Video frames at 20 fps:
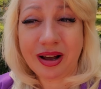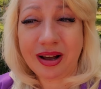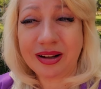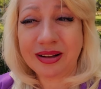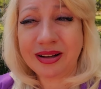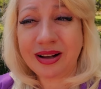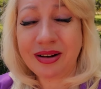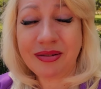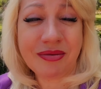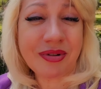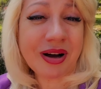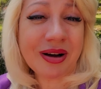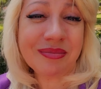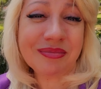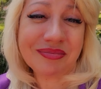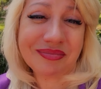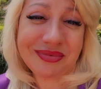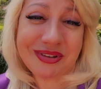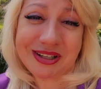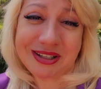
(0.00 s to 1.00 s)
она
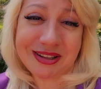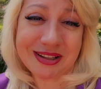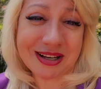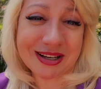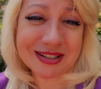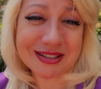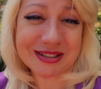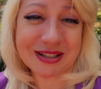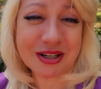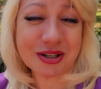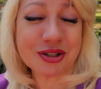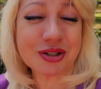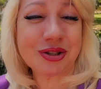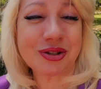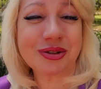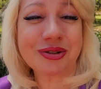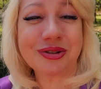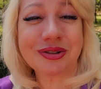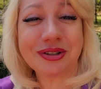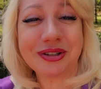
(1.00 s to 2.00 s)
вам не даст. Так
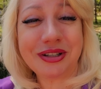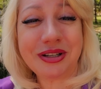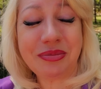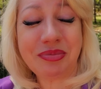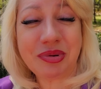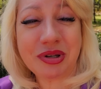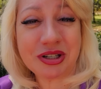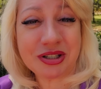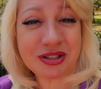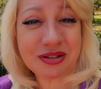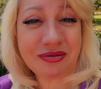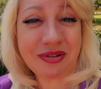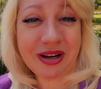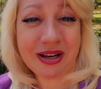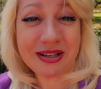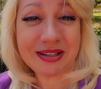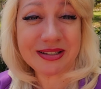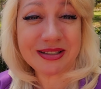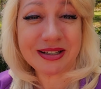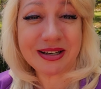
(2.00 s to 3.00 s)
что не
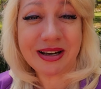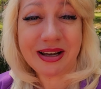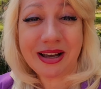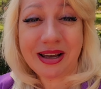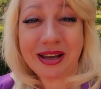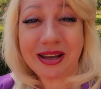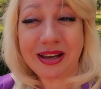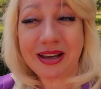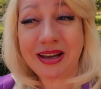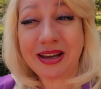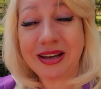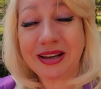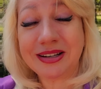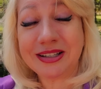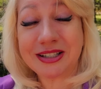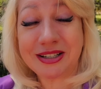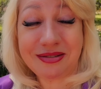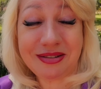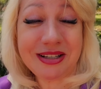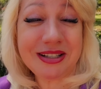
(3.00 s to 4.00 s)
переживайте и
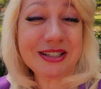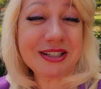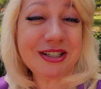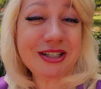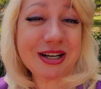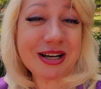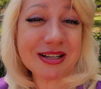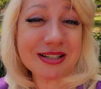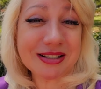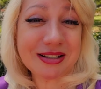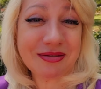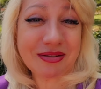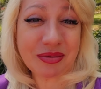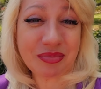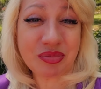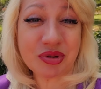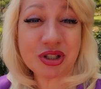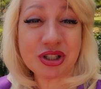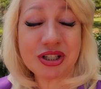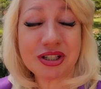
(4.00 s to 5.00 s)
живите счастливо.
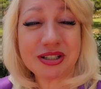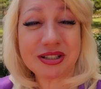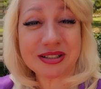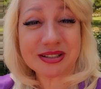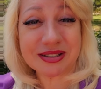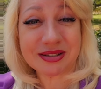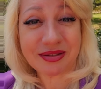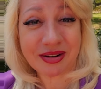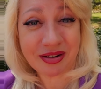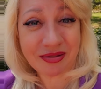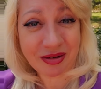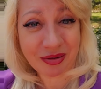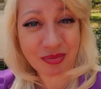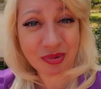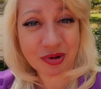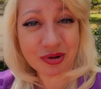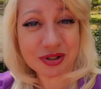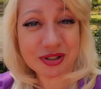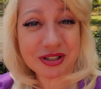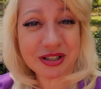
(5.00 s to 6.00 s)
Пишите свои
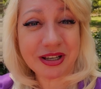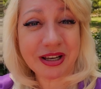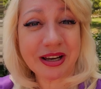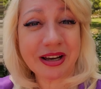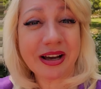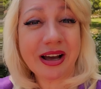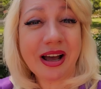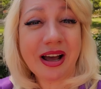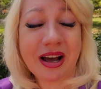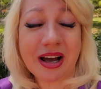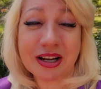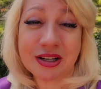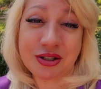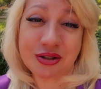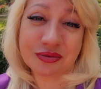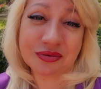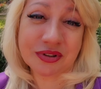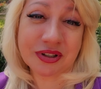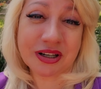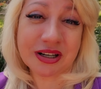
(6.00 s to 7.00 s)
вопросики, о
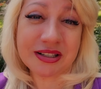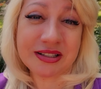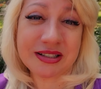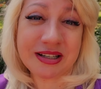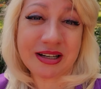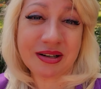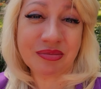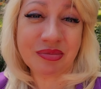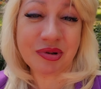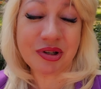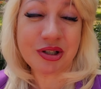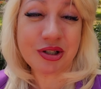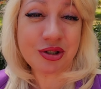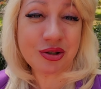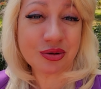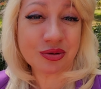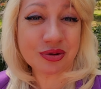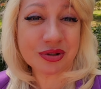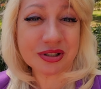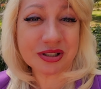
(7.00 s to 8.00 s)
чем вы хотели бы
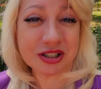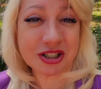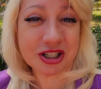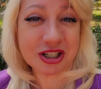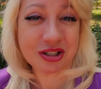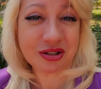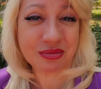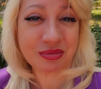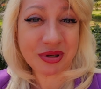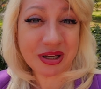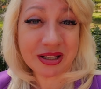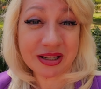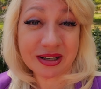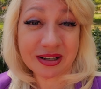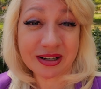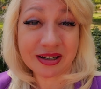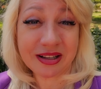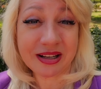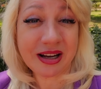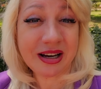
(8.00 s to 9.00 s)
еще услышать у меня на
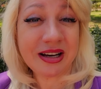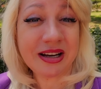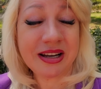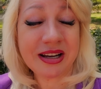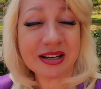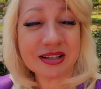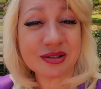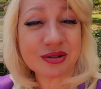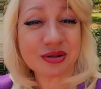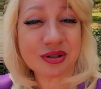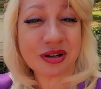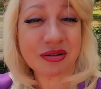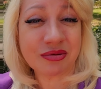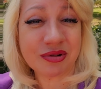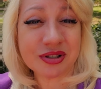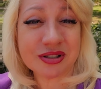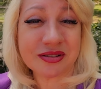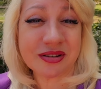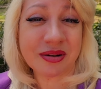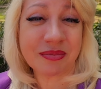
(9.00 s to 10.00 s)
канале. Я с
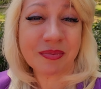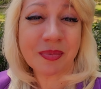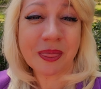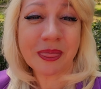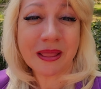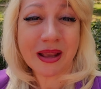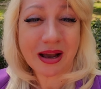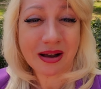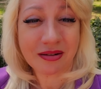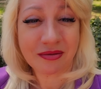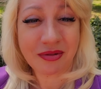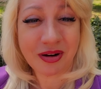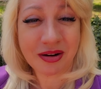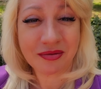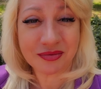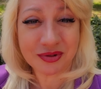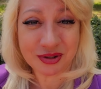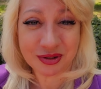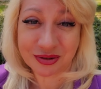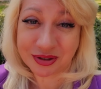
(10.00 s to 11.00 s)
удовольствием
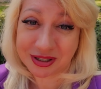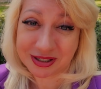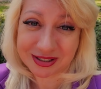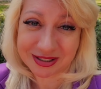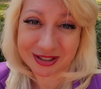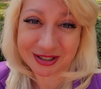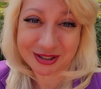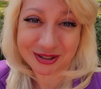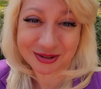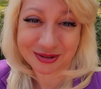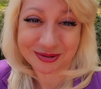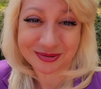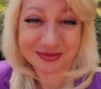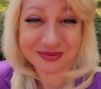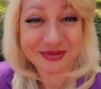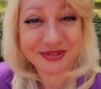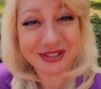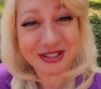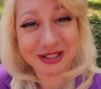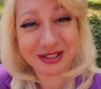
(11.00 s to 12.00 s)
вам все расскажу.
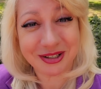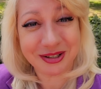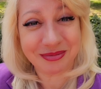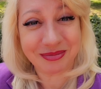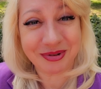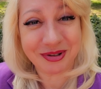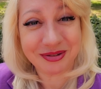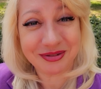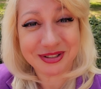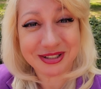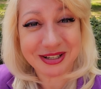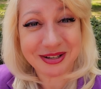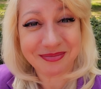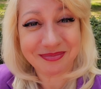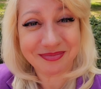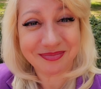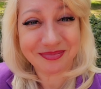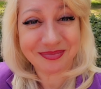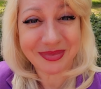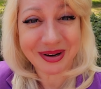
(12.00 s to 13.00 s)
Всех люблю,
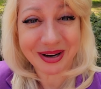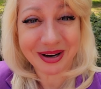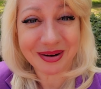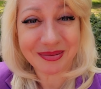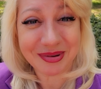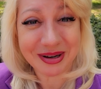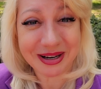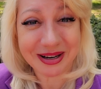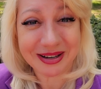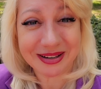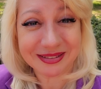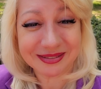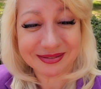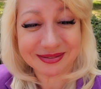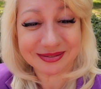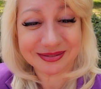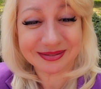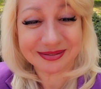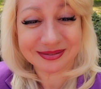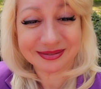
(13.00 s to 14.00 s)
всем пока-пока.